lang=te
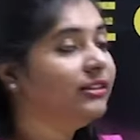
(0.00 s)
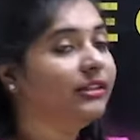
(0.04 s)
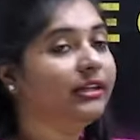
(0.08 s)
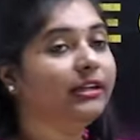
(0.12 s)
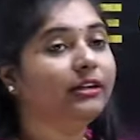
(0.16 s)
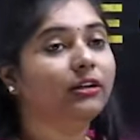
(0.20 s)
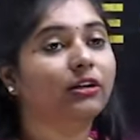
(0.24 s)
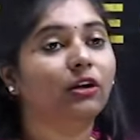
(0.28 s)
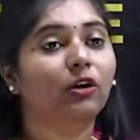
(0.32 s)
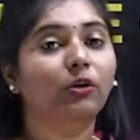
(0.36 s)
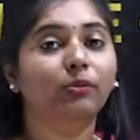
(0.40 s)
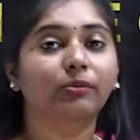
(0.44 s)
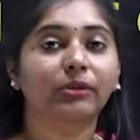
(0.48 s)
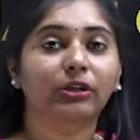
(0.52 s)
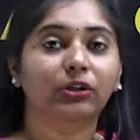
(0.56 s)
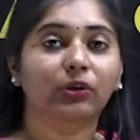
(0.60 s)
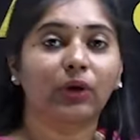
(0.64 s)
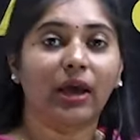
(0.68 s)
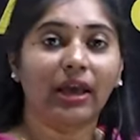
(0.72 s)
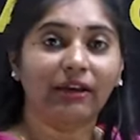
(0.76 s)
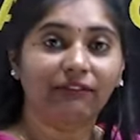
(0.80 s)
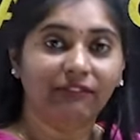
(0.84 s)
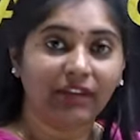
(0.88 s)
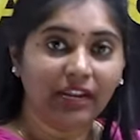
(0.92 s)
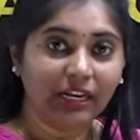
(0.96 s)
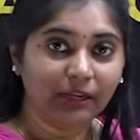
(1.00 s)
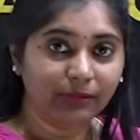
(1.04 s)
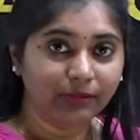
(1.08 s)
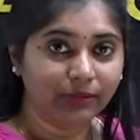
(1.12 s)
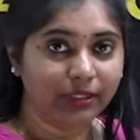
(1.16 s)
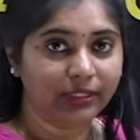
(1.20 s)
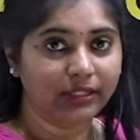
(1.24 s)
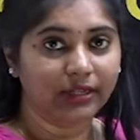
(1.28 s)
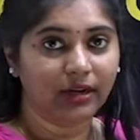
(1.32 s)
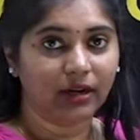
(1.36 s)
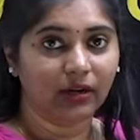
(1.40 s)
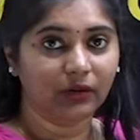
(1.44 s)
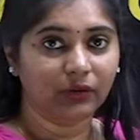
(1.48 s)
దీంట్లో మీకు
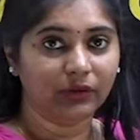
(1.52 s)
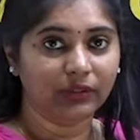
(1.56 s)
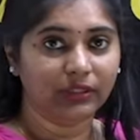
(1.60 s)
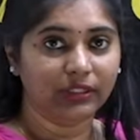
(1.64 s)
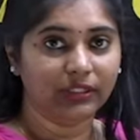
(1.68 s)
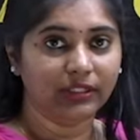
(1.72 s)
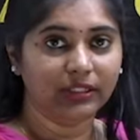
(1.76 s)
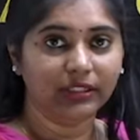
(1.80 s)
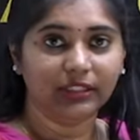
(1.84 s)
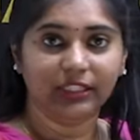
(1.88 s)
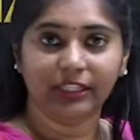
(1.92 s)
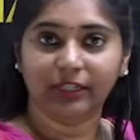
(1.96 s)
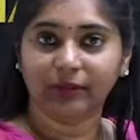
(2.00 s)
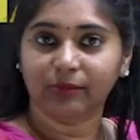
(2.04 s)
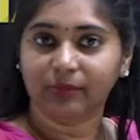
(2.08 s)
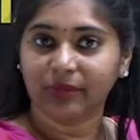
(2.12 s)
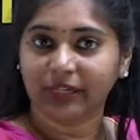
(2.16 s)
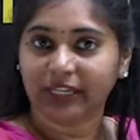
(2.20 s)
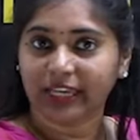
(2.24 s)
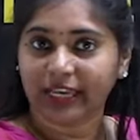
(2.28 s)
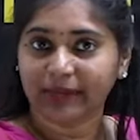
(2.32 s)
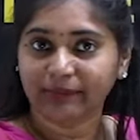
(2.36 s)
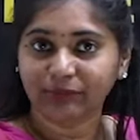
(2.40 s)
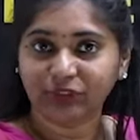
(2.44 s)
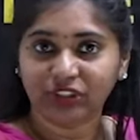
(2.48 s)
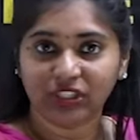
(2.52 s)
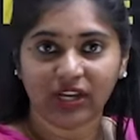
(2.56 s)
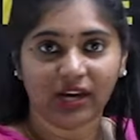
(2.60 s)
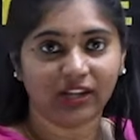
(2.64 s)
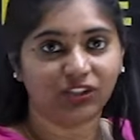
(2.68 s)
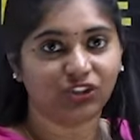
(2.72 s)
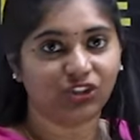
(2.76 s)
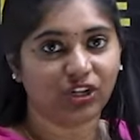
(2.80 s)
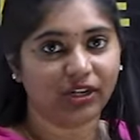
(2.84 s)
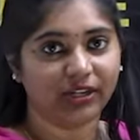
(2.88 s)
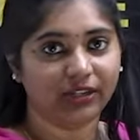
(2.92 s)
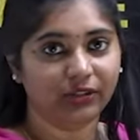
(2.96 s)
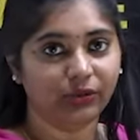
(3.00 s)
అవైలబుల్గా ఉంటుంది దీనికి మీకు ఏం
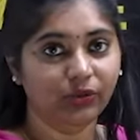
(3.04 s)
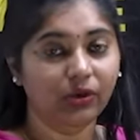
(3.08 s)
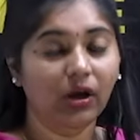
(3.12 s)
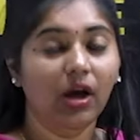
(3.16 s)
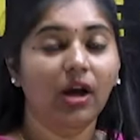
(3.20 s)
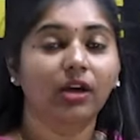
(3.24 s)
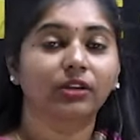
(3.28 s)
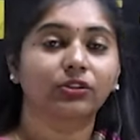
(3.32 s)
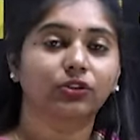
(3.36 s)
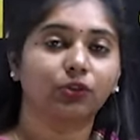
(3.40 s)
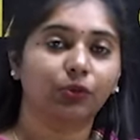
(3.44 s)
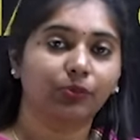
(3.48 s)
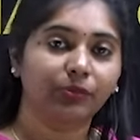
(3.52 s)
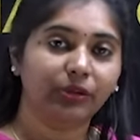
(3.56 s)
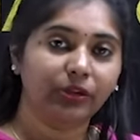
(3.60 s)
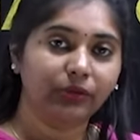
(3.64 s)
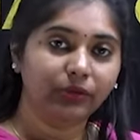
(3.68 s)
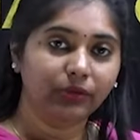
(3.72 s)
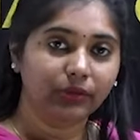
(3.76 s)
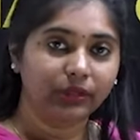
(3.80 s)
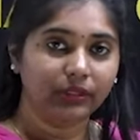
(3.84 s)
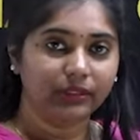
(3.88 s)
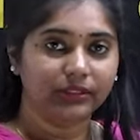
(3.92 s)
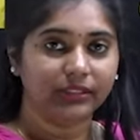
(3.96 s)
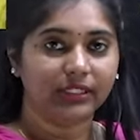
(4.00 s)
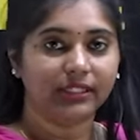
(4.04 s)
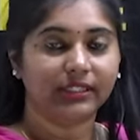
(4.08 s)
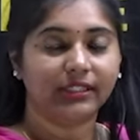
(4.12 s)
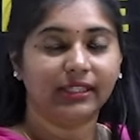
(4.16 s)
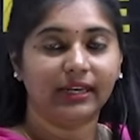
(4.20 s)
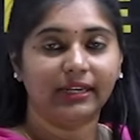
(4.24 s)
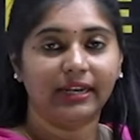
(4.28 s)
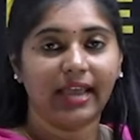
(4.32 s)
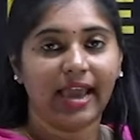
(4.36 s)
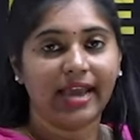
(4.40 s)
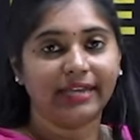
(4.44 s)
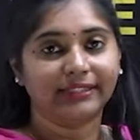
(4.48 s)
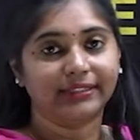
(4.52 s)
ఛార్జ్ లేదు సో మీరు ఈజీగా
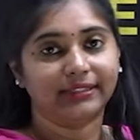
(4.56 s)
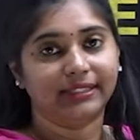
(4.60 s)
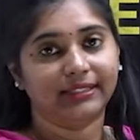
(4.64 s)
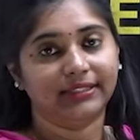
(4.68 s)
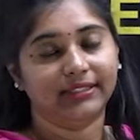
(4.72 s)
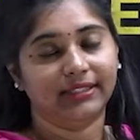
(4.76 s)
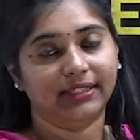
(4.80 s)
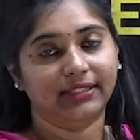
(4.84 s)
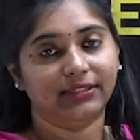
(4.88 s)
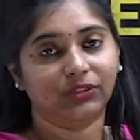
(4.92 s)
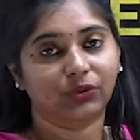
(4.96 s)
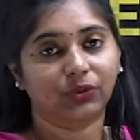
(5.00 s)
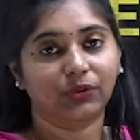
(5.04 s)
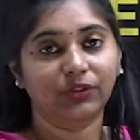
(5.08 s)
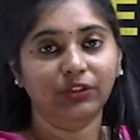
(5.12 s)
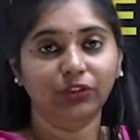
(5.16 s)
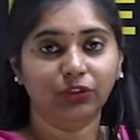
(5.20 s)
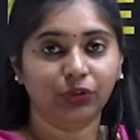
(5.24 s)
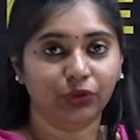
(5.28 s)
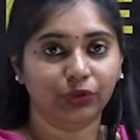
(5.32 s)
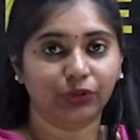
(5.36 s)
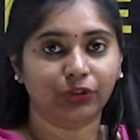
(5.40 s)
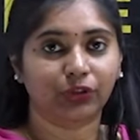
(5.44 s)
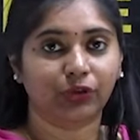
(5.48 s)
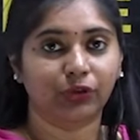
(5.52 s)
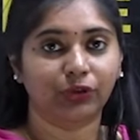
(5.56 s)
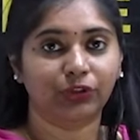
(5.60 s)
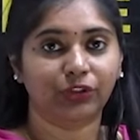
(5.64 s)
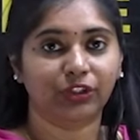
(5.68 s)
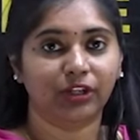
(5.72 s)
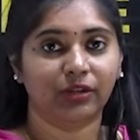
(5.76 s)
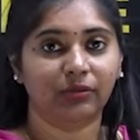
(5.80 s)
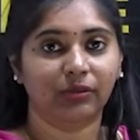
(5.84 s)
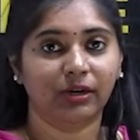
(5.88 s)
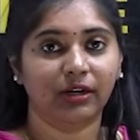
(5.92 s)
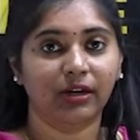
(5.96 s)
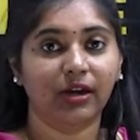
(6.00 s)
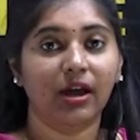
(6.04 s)
దాన్ని యాక్సెస్ చేసుకుని
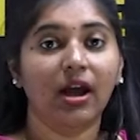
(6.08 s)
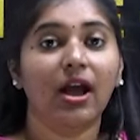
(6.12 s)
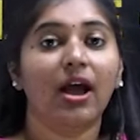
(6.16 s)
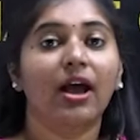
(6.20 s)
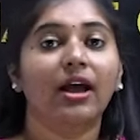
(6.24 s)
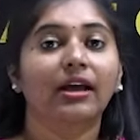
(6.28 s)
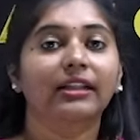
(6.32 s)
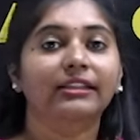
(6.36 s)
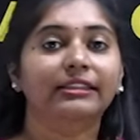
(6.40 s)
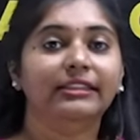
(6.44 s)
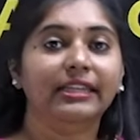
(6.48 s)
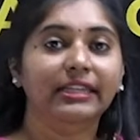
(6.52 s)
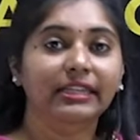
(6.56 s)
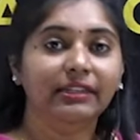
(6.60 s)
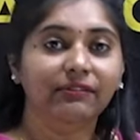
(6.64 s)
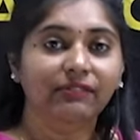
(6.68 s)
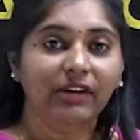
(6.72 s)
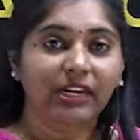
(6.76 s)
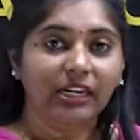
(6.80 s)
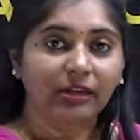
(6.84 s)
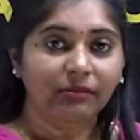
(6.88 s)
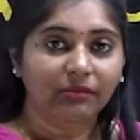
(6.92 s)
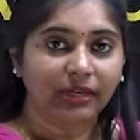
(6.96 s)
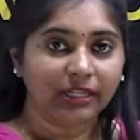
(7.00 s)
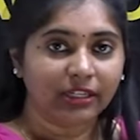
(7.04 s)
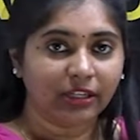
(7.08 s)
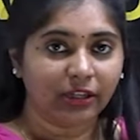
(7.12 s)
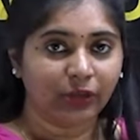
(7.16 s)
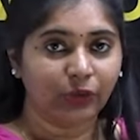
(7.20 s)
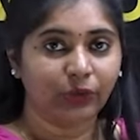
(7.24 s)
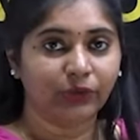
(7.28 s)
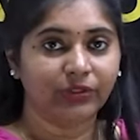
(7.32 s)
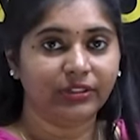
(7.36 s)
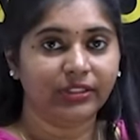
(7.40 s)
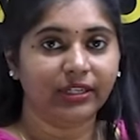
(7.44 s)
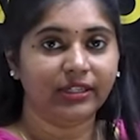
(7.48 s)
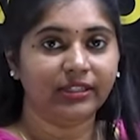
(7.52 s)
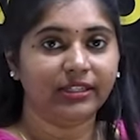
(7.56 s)
చూసుకోవచ్చు అనమాట దీనివల్ల మనకి
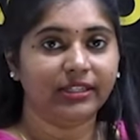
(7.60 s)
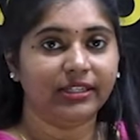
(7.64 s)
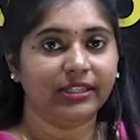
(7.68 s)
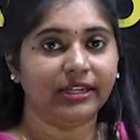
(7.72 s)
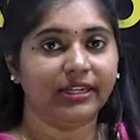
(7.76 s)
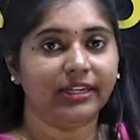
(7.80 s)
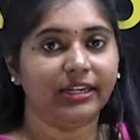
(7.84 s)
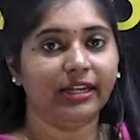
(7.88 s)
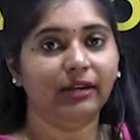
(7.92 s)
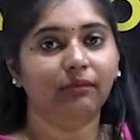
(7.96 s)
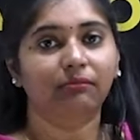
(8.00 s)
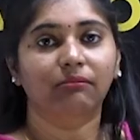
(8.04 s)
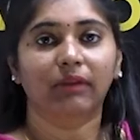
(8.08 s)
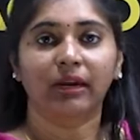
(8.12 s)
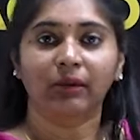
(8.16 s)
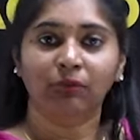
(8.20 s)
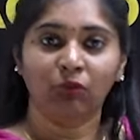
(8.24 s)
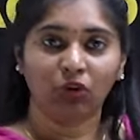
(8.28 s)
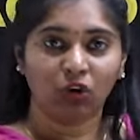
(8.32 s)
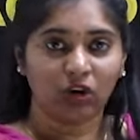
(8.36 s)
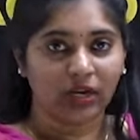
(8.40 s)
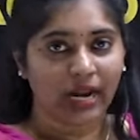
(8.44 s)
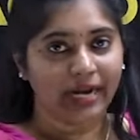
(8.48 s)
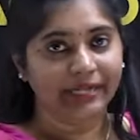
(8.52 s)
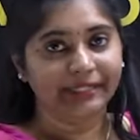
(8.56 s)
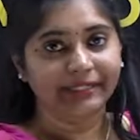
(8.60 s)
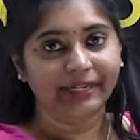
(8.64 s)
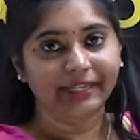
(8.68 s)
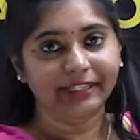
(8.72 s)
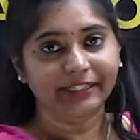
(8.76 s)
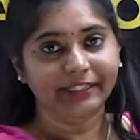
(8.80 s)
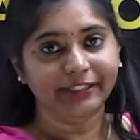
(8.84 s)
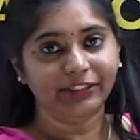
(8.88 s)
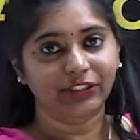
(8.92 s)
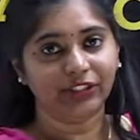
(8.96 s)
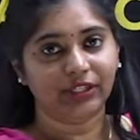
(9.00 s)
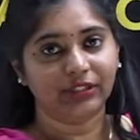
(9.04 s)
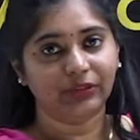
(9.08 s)
యూజ్ ఏంటి అంటే మనం ఒక
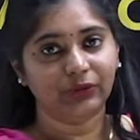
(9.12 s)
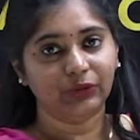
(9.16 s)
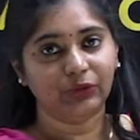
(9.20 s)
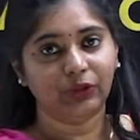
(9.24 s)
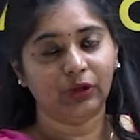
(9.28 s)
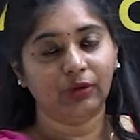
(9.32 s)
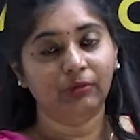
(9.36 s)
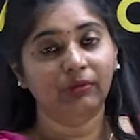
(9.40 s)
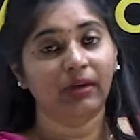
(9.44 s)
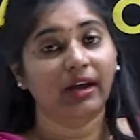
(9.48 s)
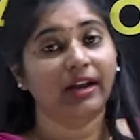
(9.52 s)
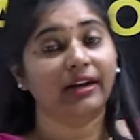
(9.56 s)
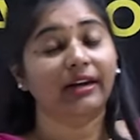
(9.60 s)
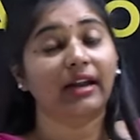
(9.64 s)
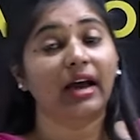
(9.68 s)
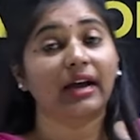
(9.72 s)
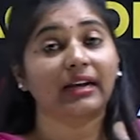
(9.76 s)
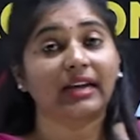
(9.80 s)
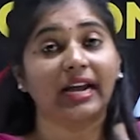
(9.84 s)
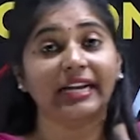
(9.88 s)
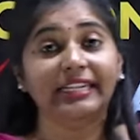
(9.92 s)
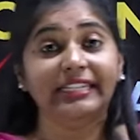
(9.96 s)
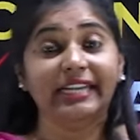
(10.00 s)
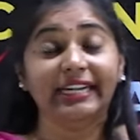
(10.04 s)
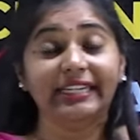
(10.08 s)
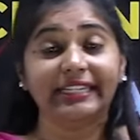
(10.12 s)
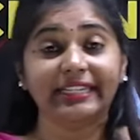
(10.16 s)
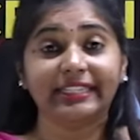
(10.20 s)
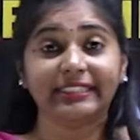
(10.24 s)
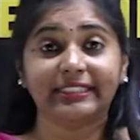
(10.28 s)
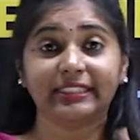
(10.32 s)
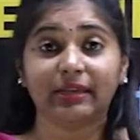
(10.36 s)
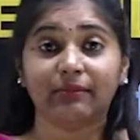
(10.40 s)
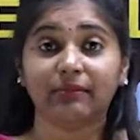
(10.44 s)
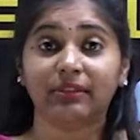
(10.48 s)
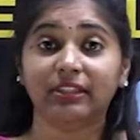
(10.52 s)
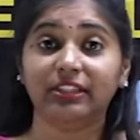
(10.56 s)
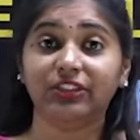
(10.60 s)
కంటెంట్ని చదువుతాం అండ్ ఆ
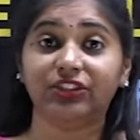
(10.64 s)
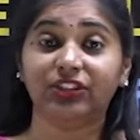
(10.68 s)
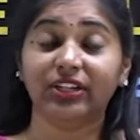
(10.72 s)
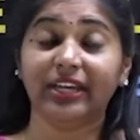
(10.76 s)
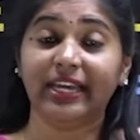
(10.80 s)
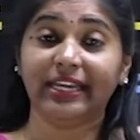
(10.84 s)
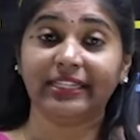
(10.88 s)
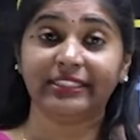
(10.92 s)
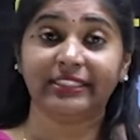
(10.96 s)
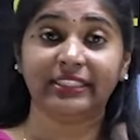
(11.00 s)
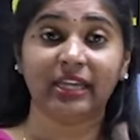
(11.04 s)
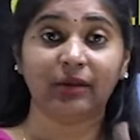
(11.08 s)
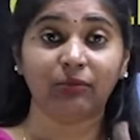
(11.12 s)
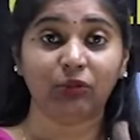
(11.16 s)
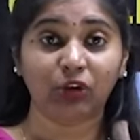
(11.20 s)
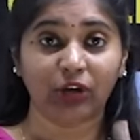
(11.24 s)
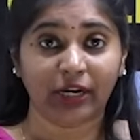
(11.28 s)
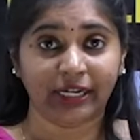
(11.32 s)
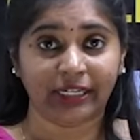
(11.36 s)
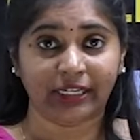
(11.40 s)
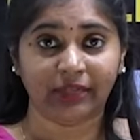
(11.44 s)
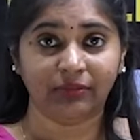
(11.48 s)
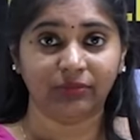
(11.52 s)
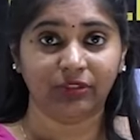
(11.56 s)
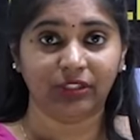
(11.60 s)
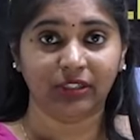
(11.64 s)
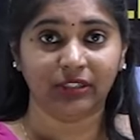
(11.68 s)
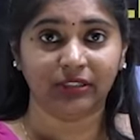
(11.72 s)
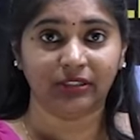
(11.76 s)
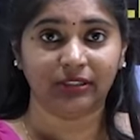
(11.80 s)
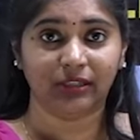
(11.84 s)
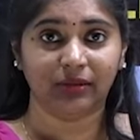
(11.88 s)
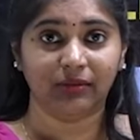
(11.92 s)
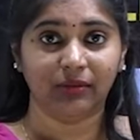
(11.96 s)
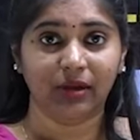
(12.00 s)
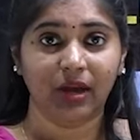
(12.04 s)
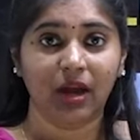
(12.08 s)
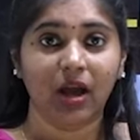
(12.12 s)
కంటెంట్కి సంబంధించి ఎగ్జామ్లో అటెంప్ట్
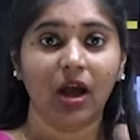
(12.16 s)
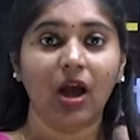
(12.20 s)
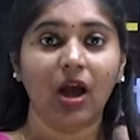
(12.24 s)
చేస్తాం